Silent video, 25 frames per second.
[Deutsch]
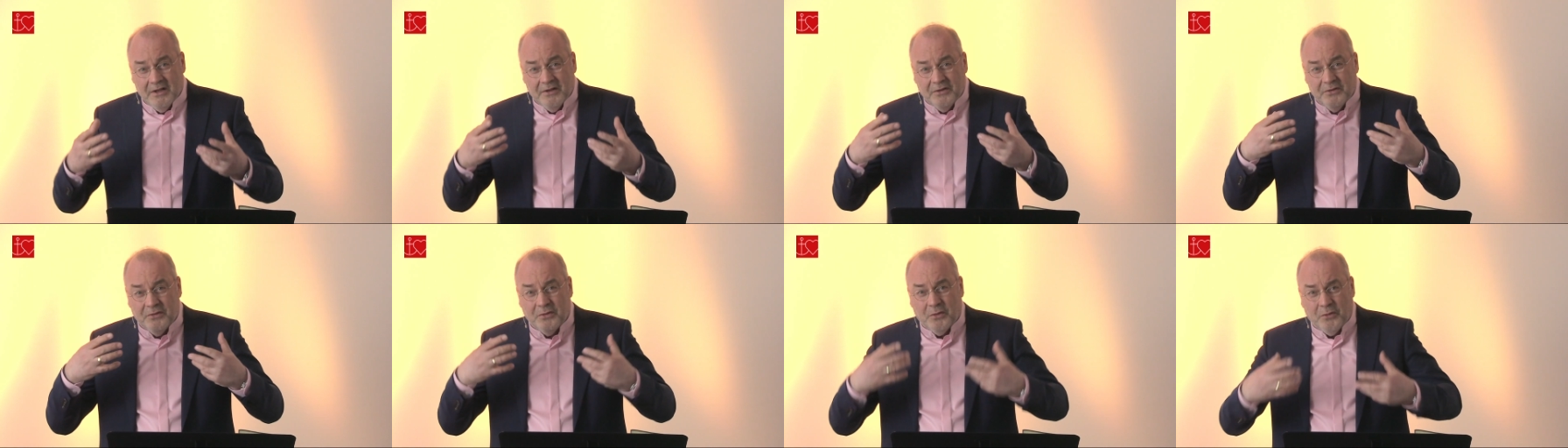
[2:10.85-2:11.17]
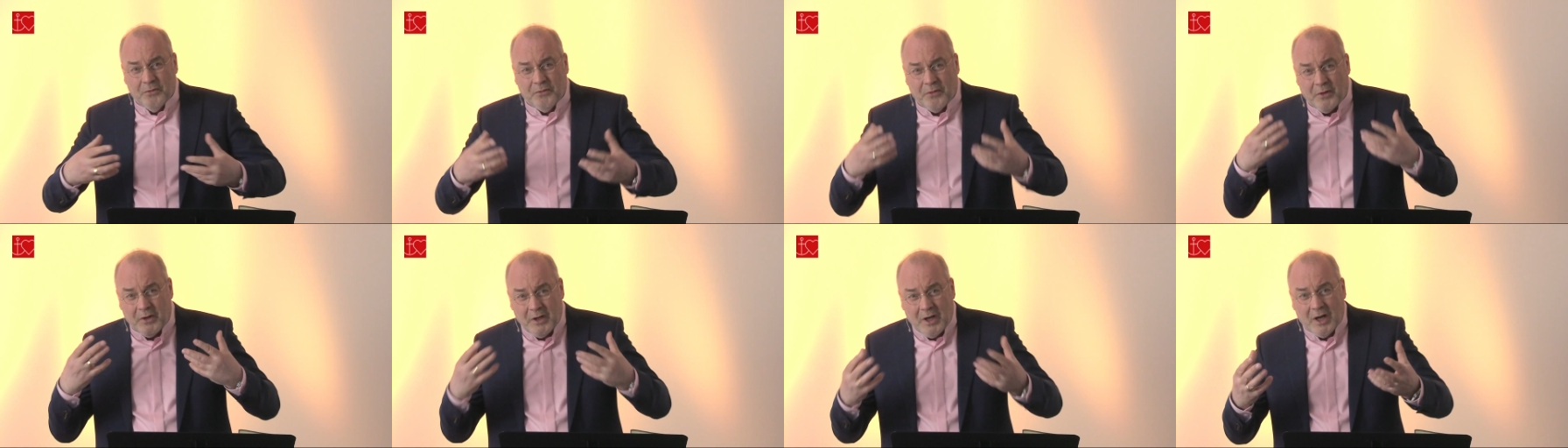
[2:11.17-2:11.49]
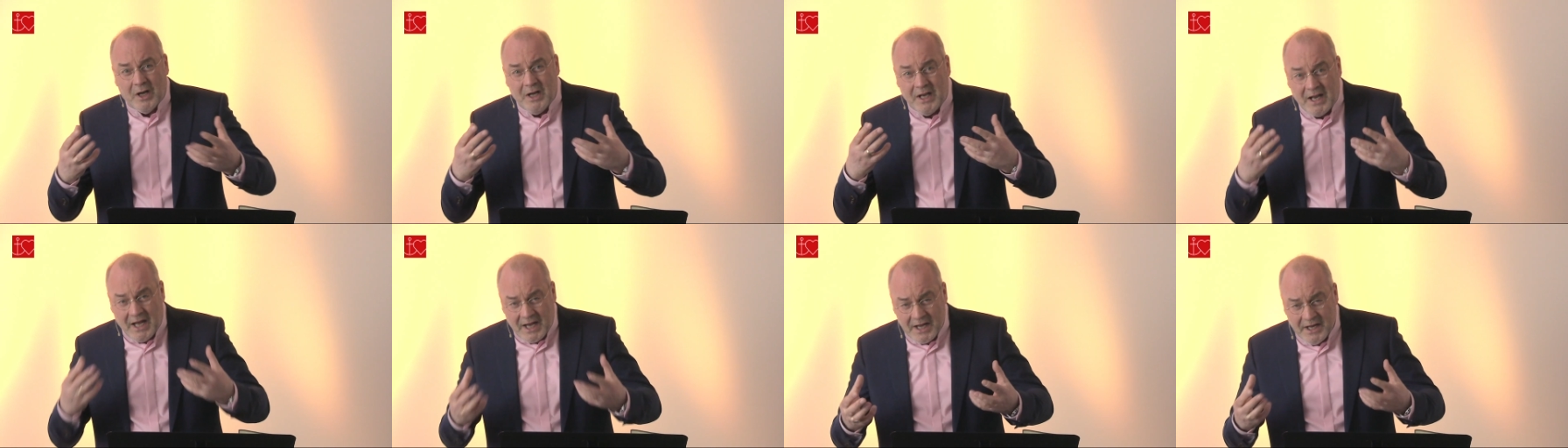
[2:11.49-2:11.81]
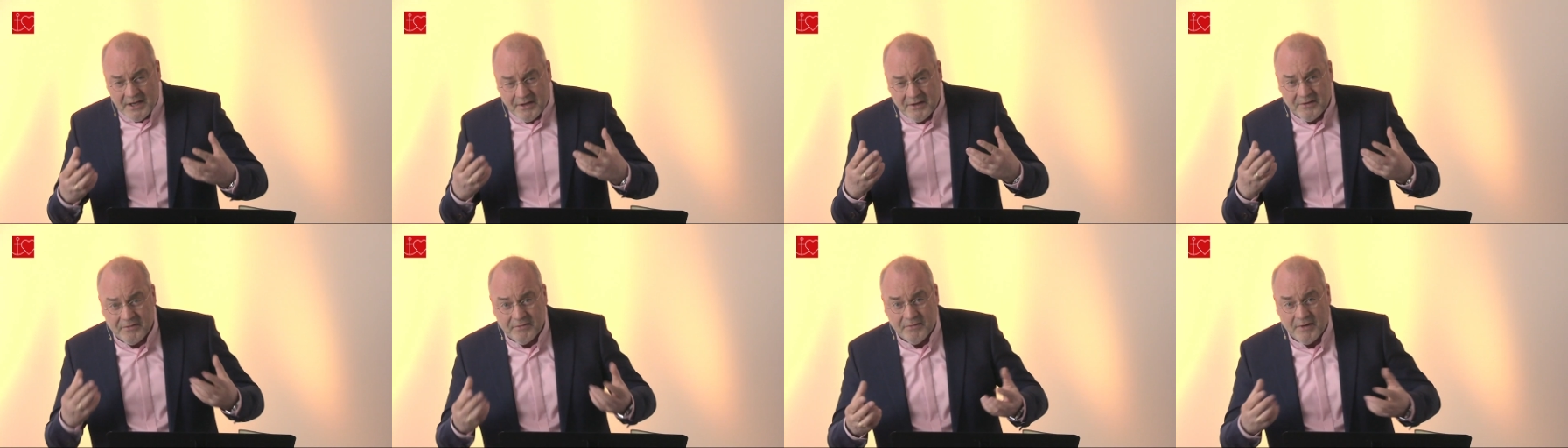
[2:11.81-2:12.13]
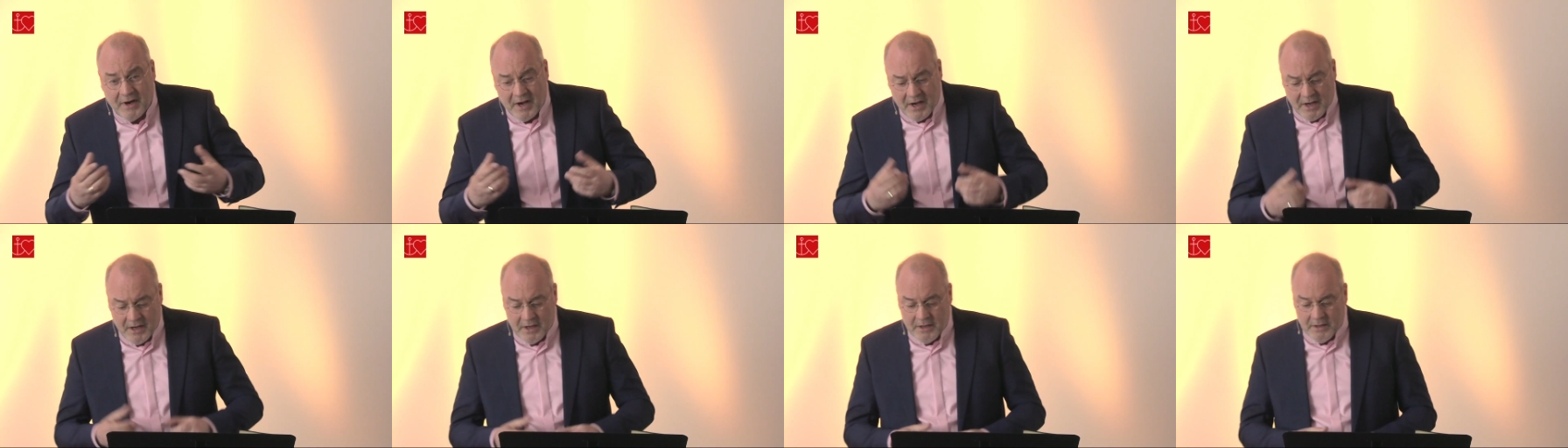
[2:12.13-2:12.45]
so voller Leid
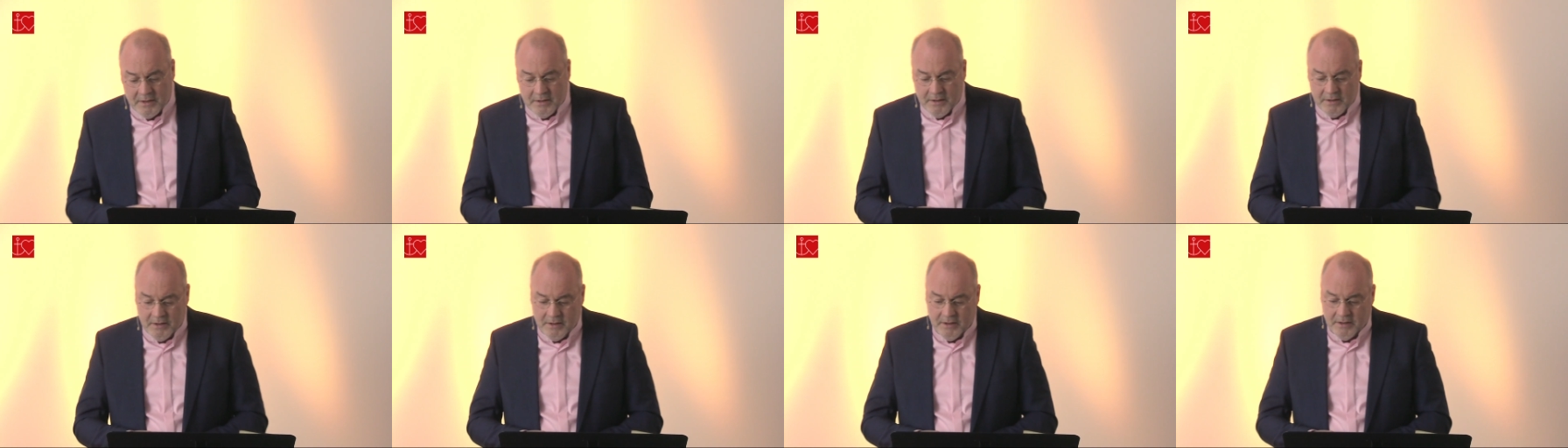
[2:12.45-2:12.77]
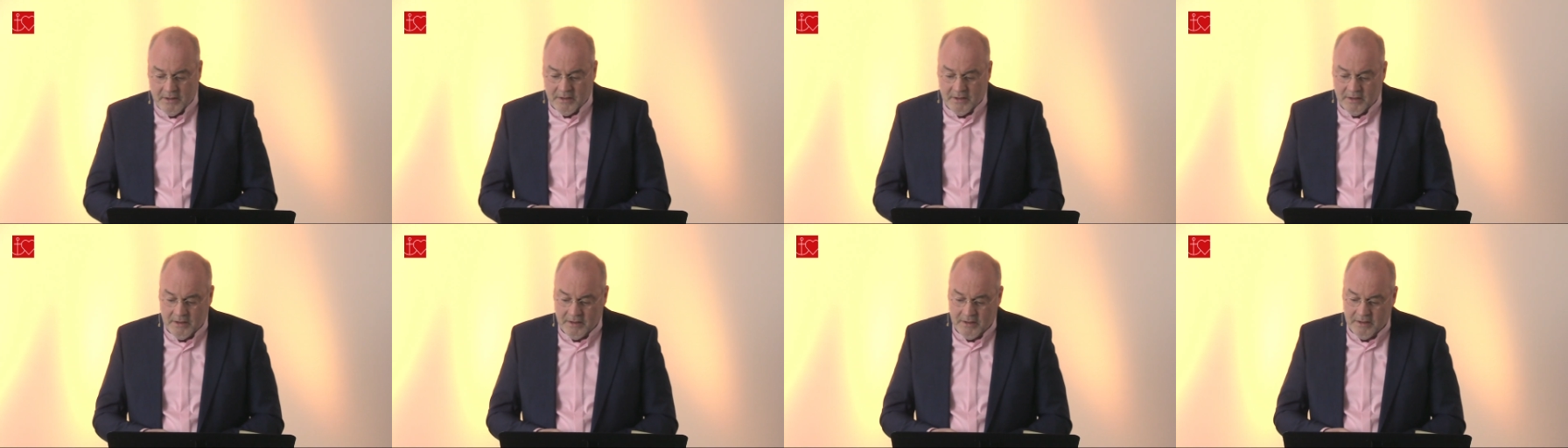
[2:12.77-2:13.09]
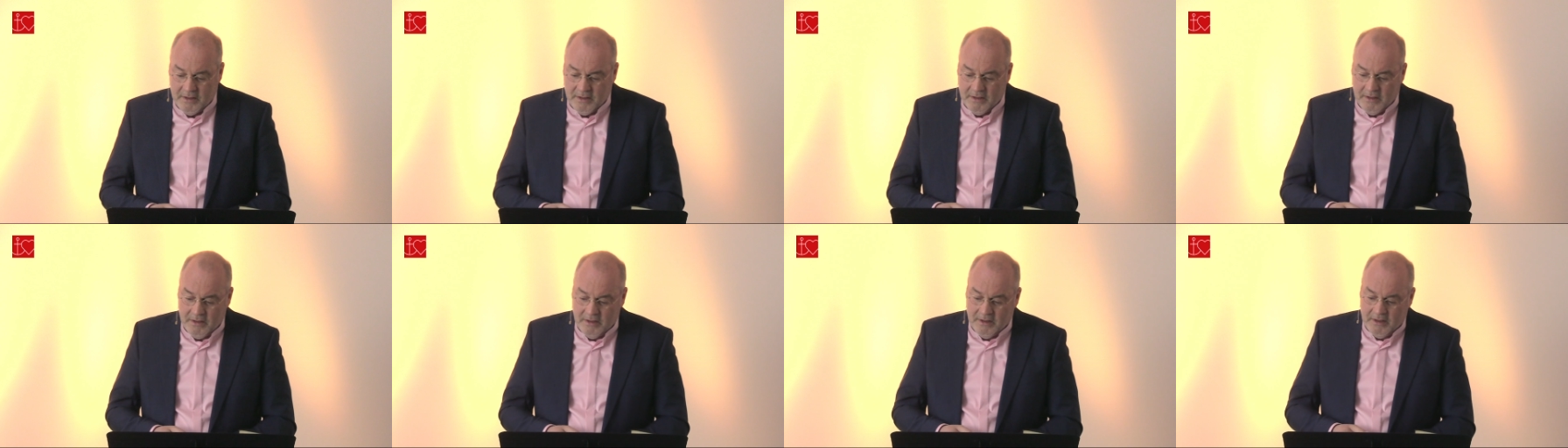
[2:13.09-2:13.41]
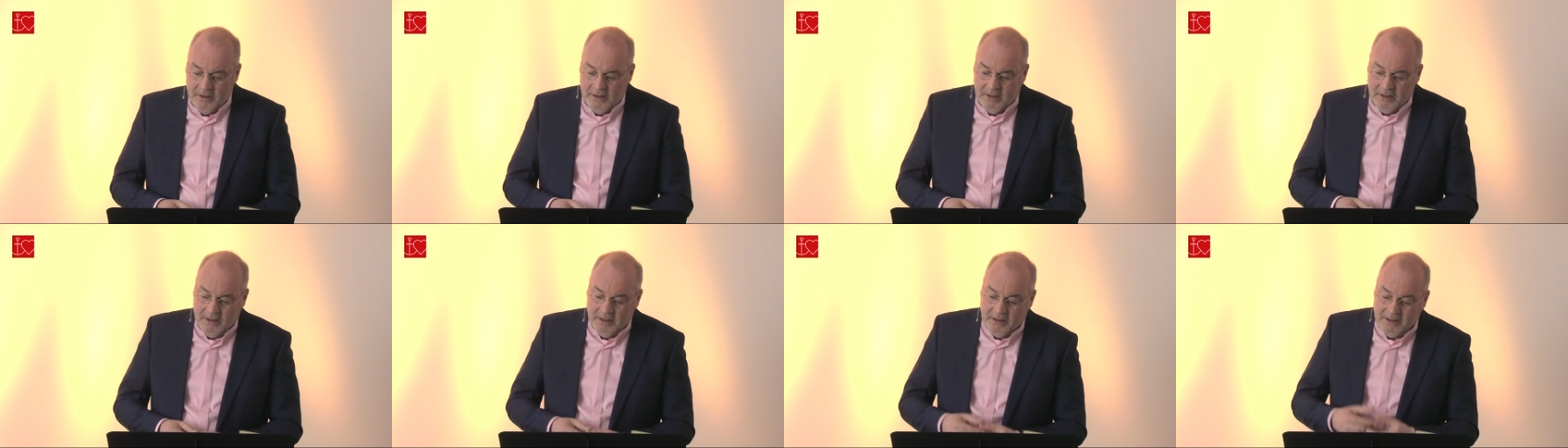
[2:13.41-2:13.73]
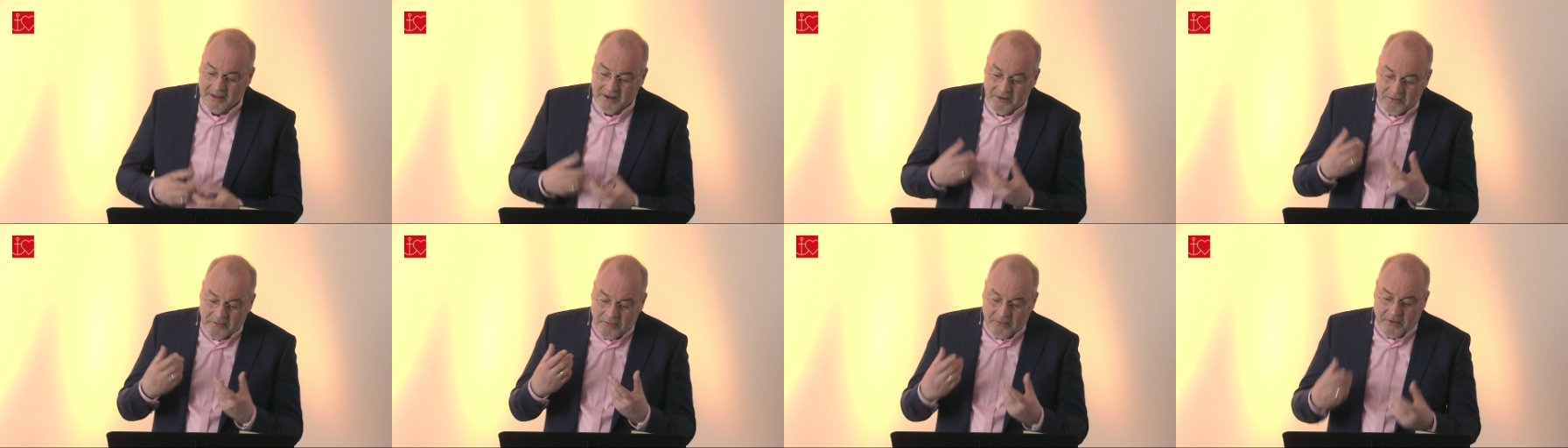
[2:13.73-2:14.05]
war,
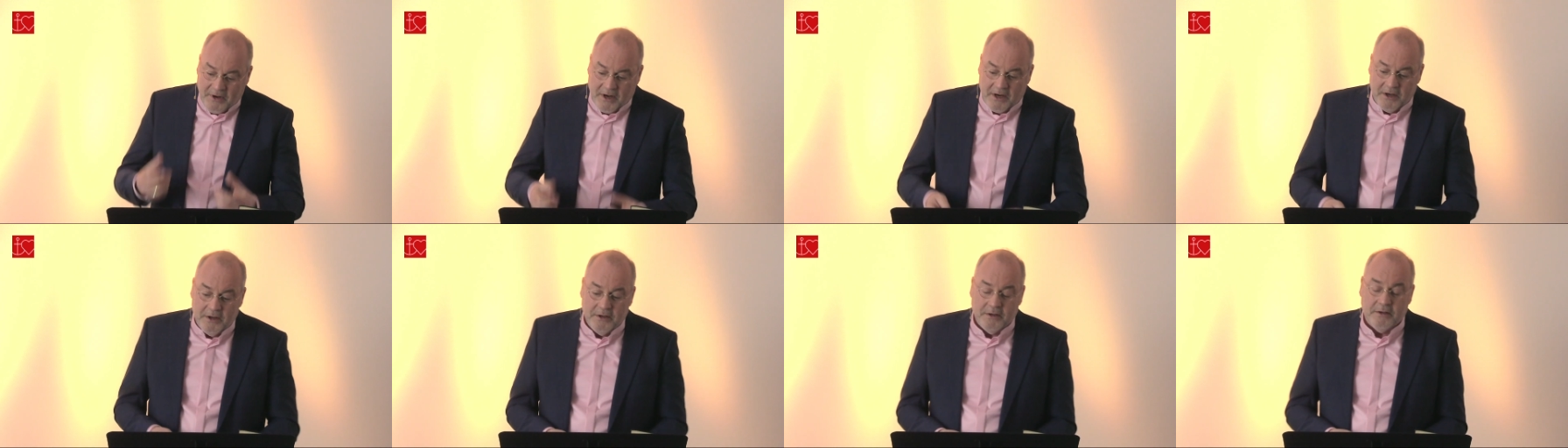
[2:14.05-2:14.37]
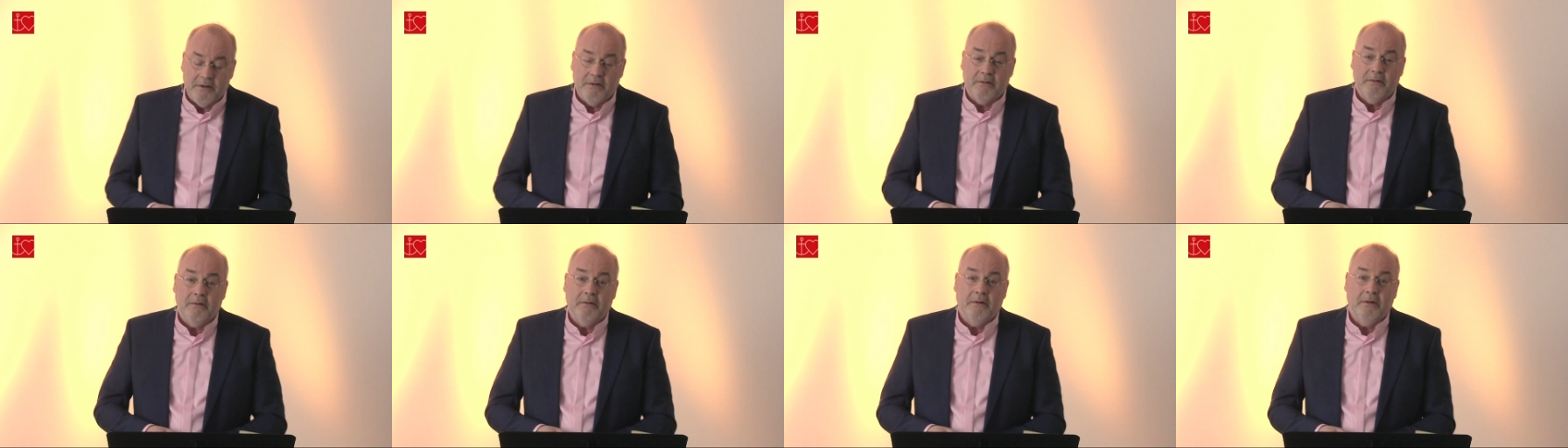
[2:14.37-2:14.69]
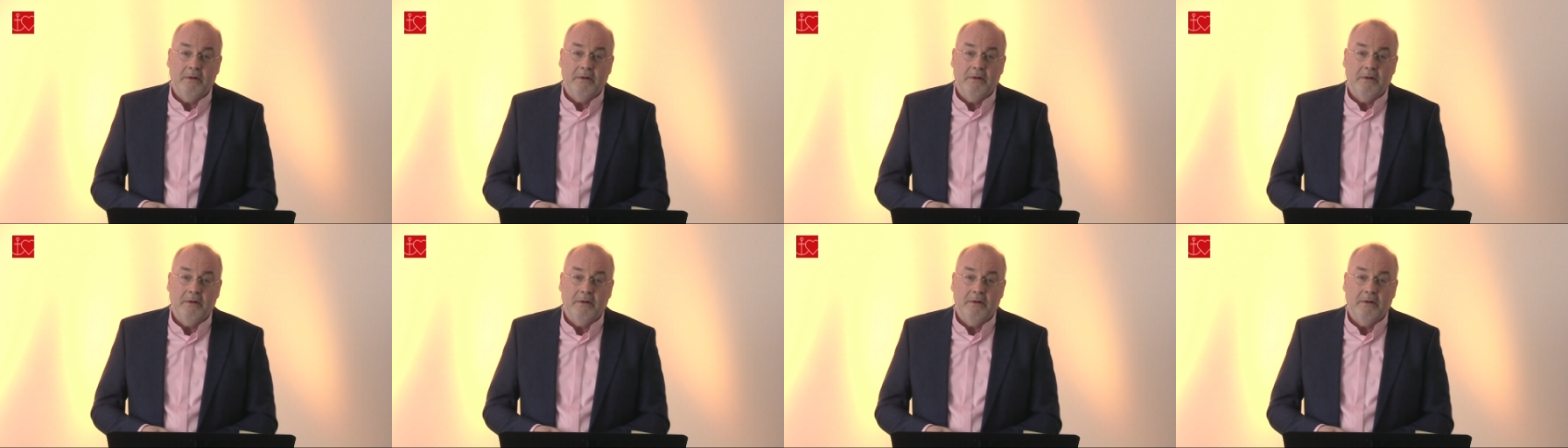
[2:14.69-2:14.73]
gefangen.